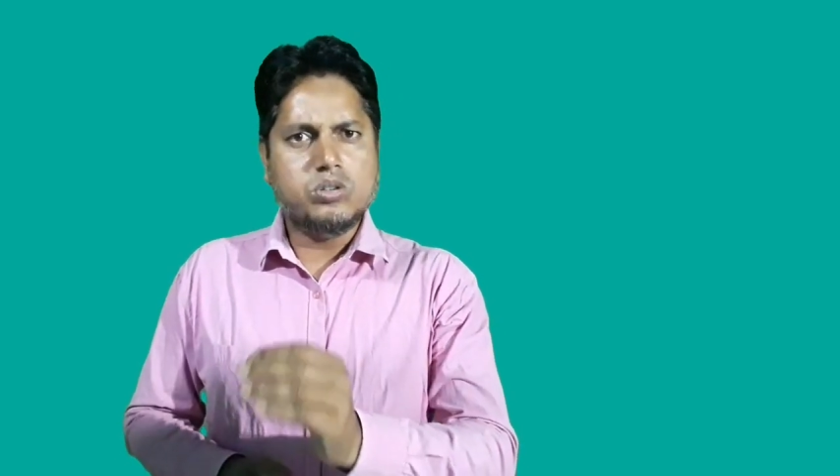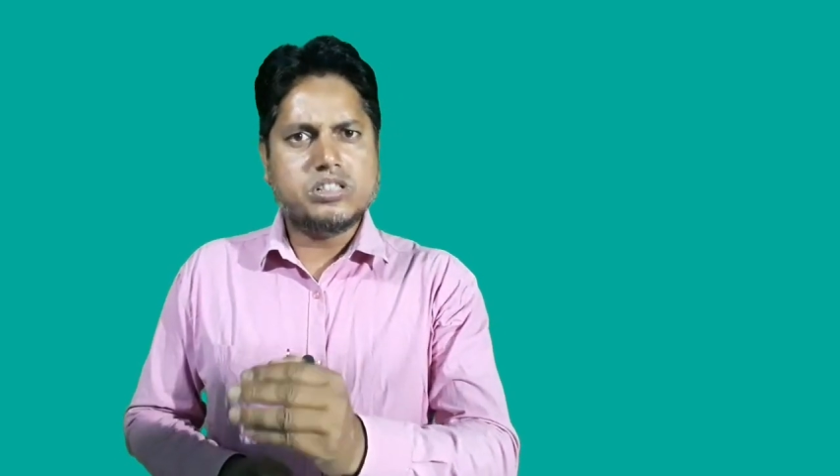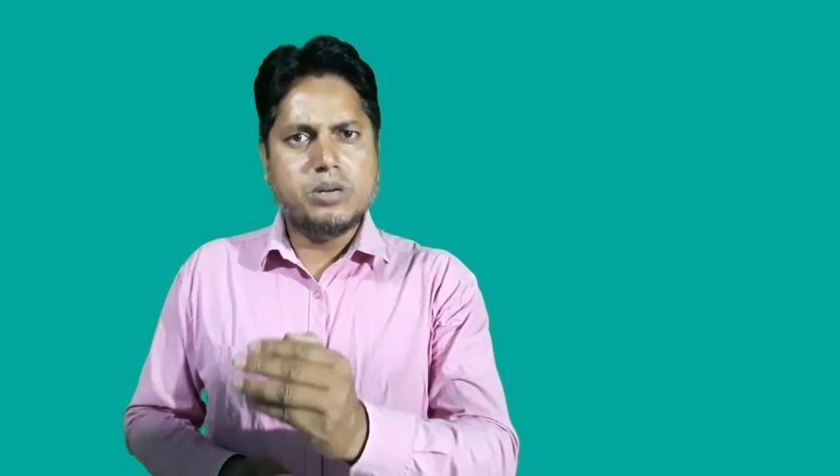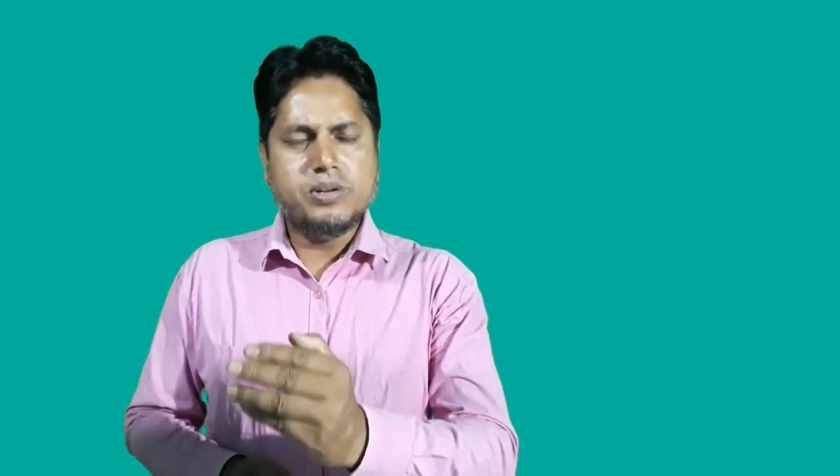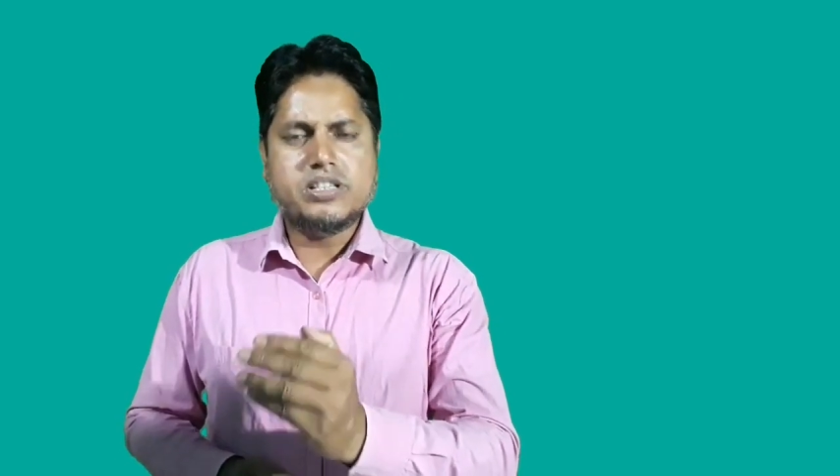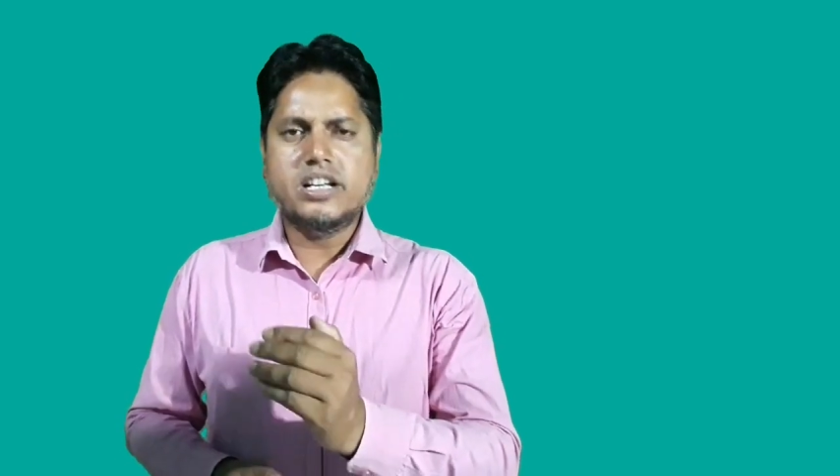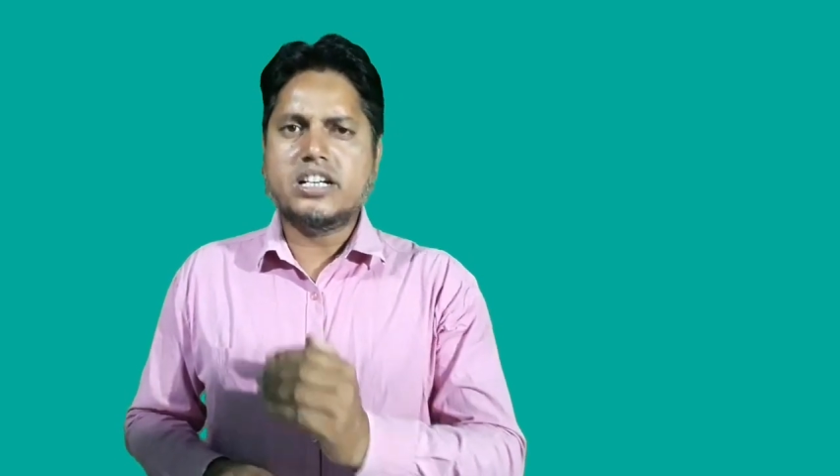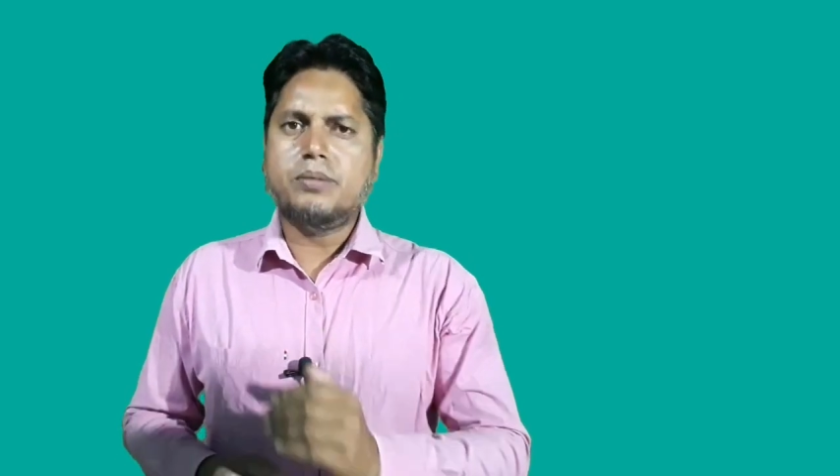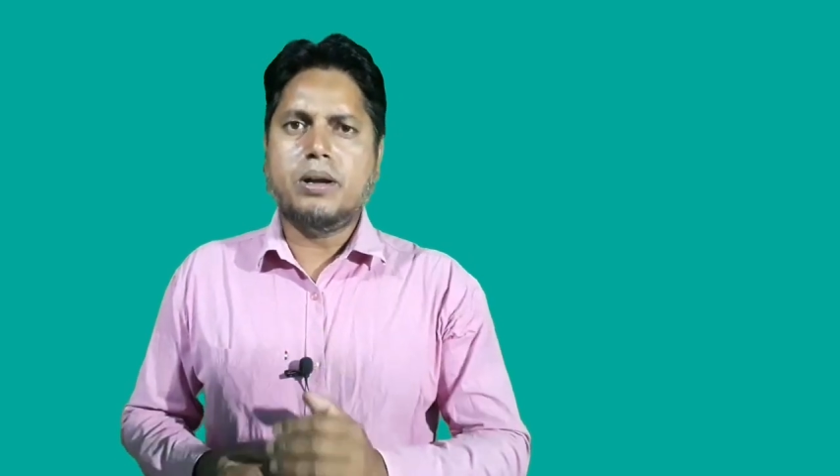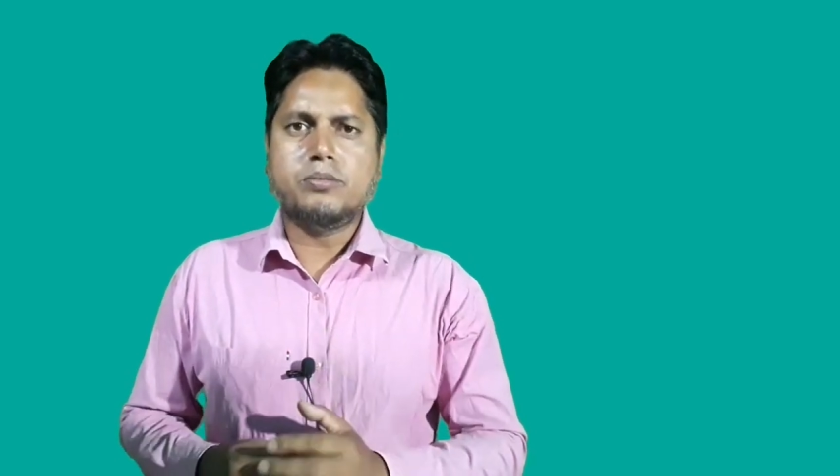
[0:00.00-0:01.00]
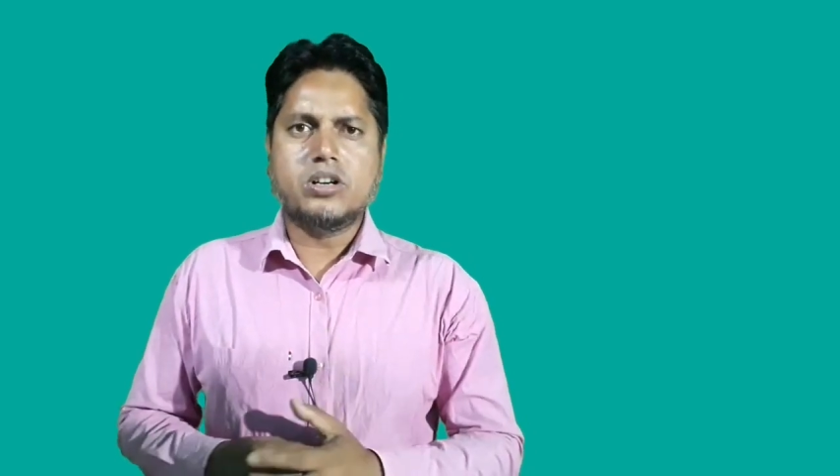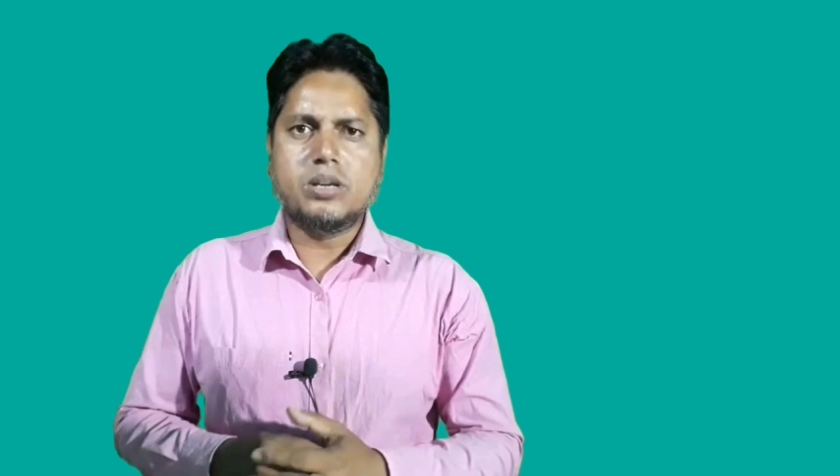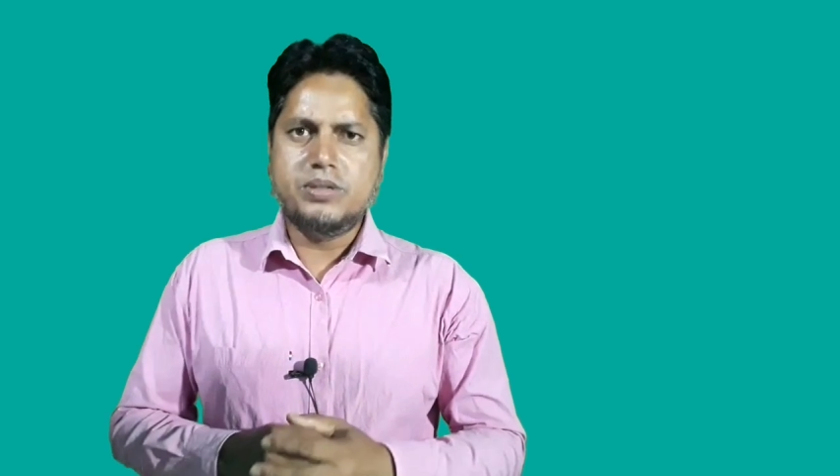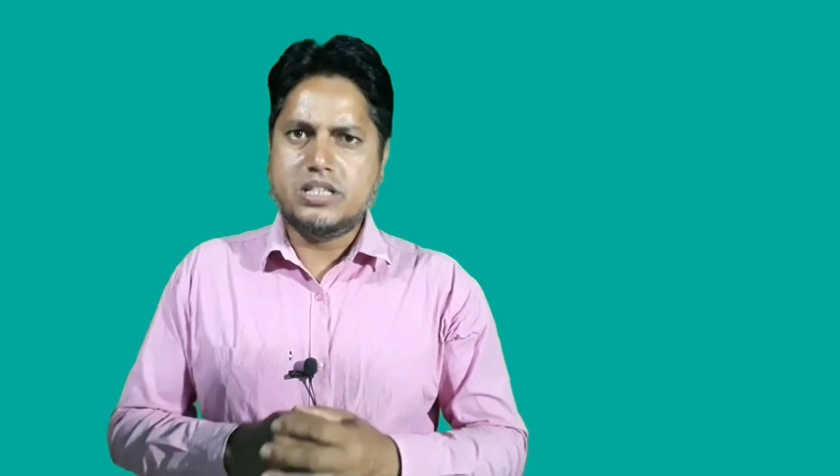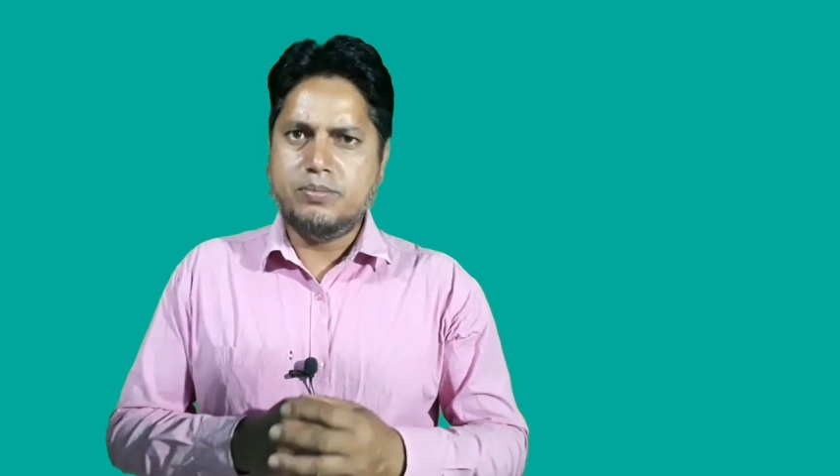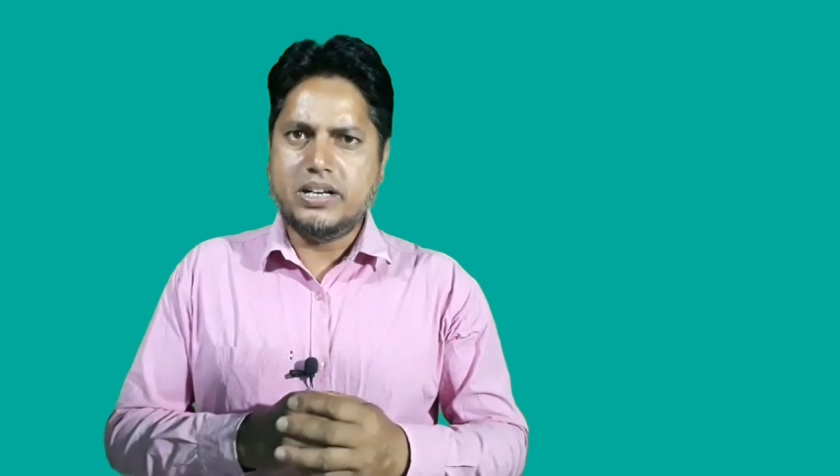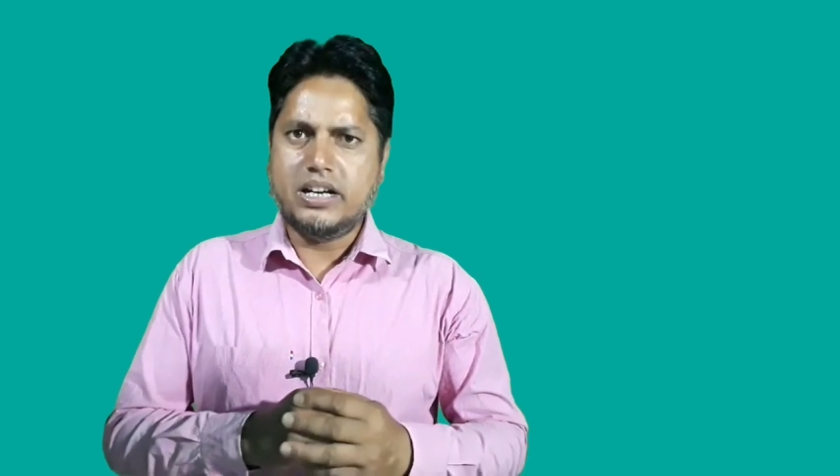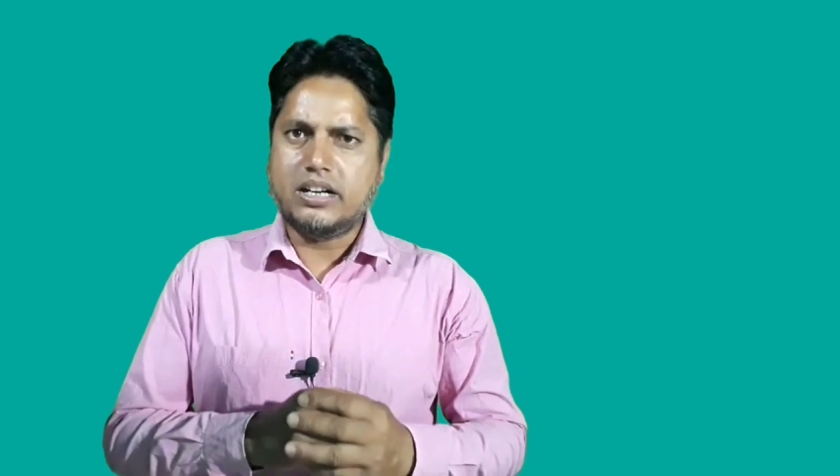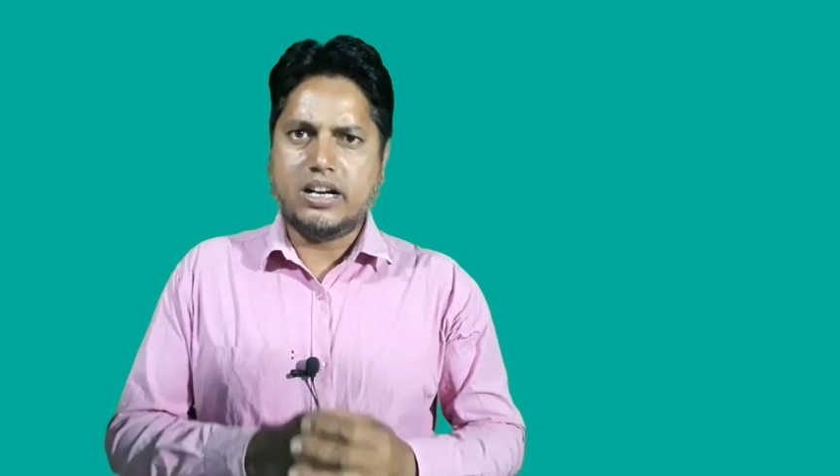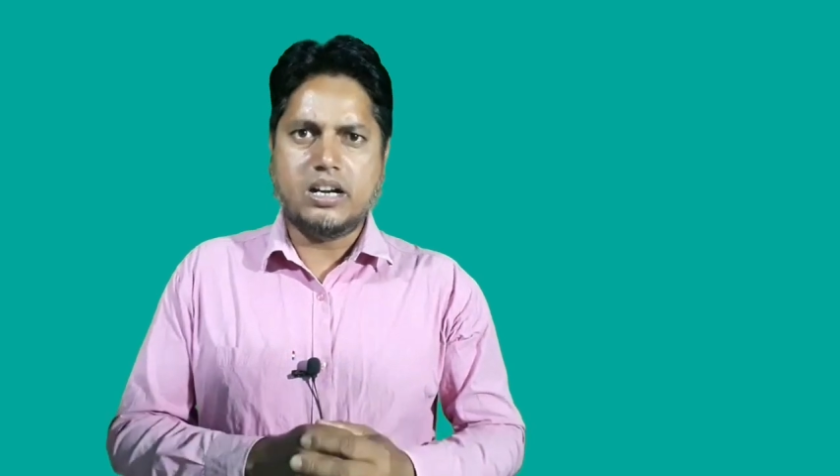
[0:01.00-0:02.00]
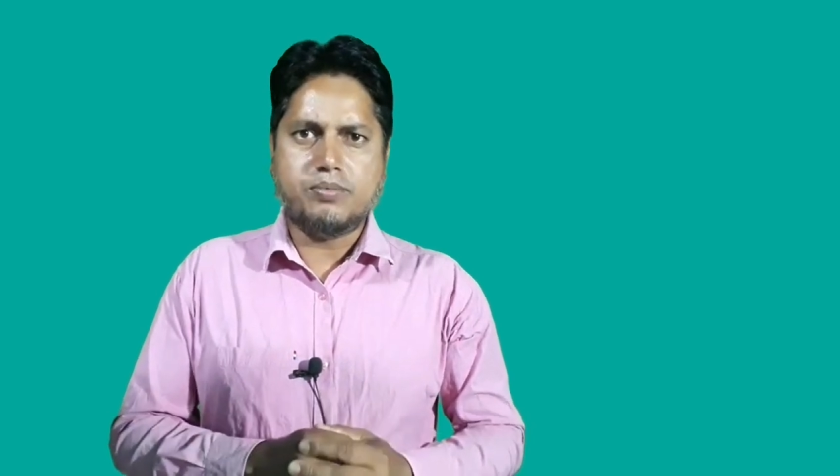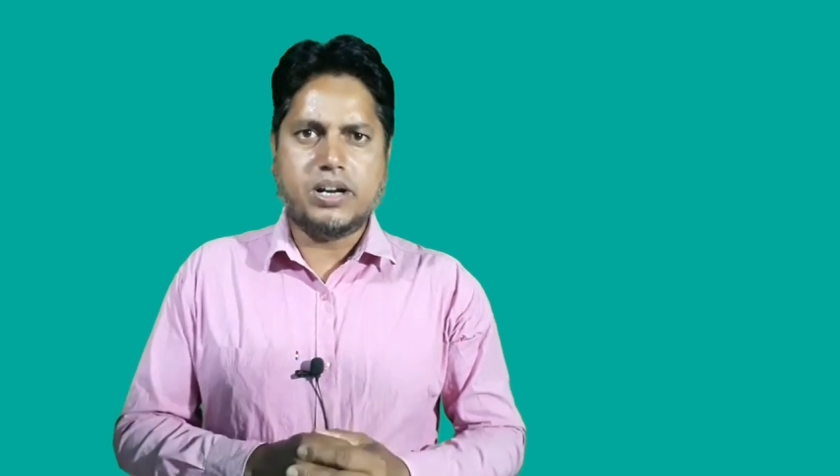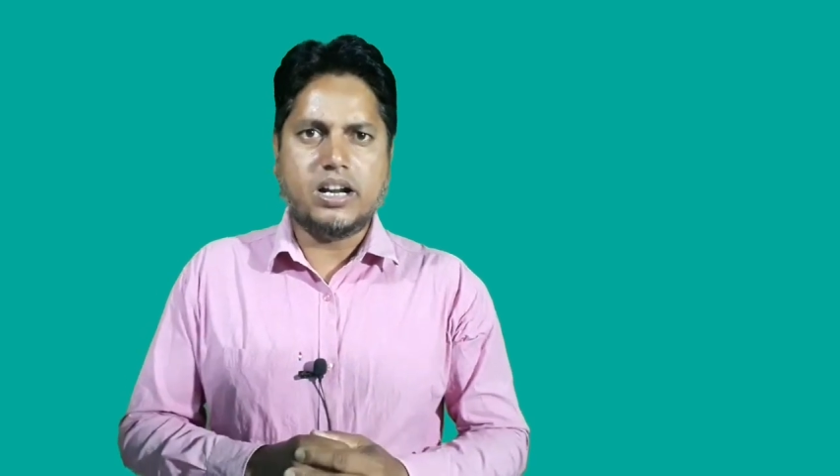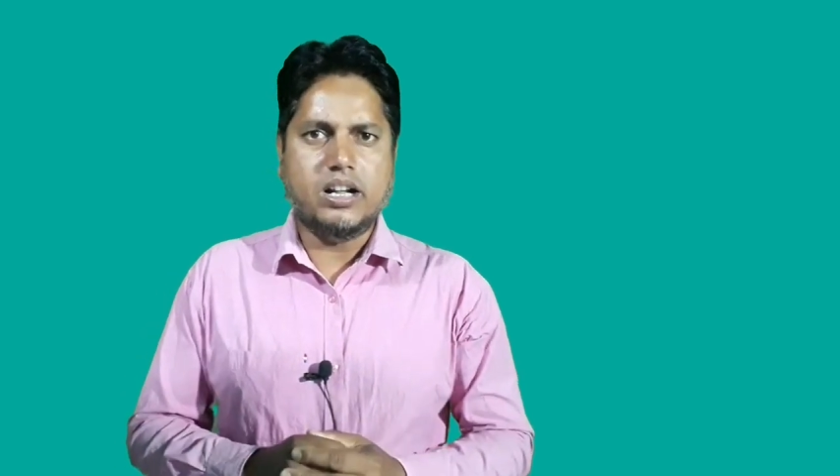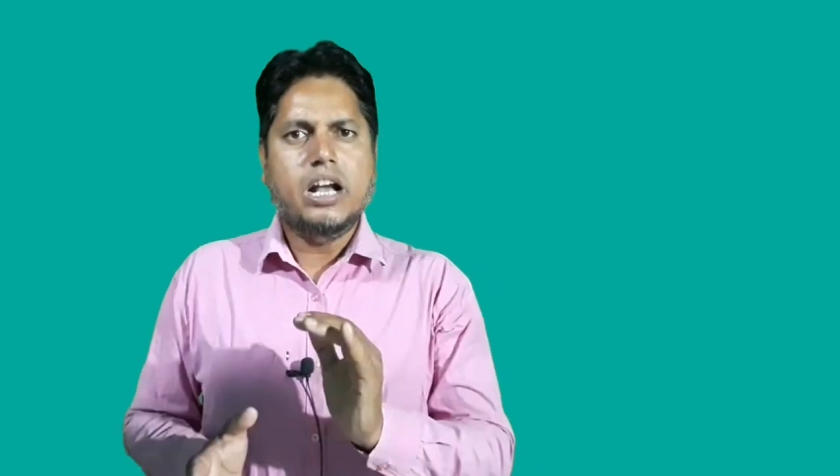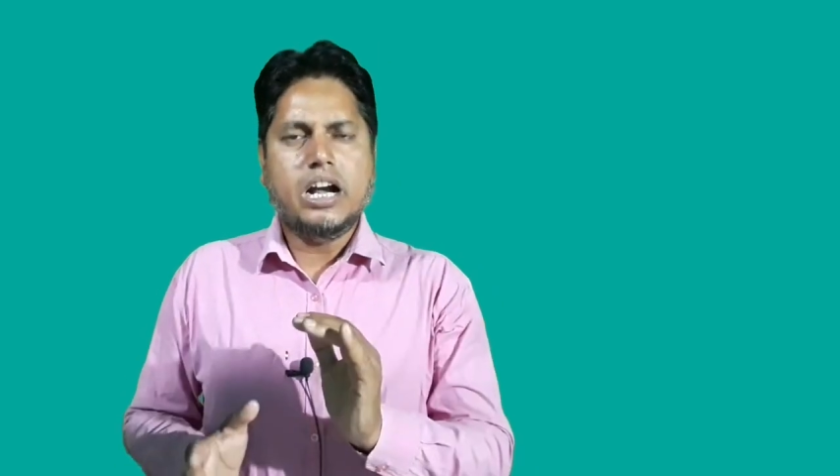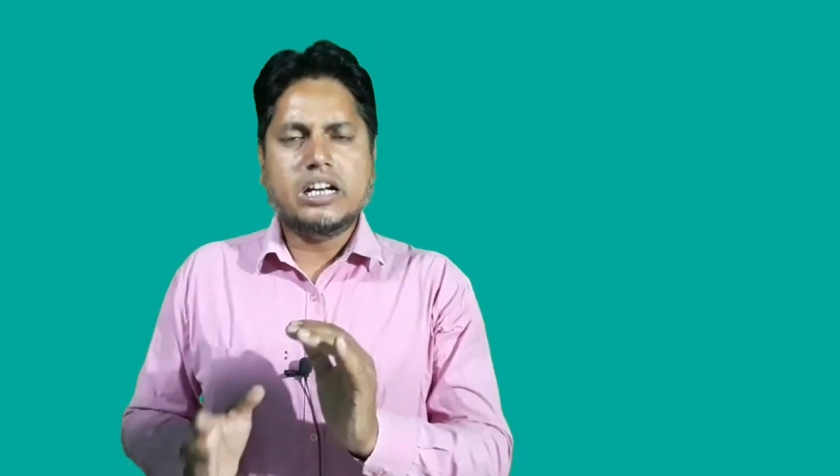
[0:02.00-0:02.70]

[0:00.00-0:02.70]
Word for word: उस किबीस सेंटर में आपको किबीसी मेडिकल कराना पड़ेगा